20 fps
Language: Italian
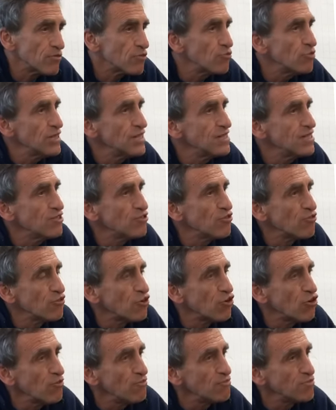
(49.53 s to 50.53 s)
quindi
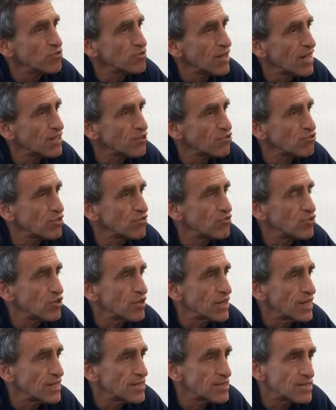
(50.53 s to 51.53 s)
non compio un atto di
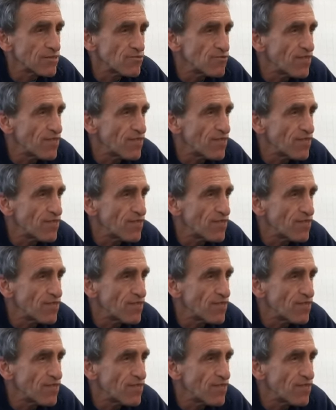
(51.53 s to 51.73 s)
violenza,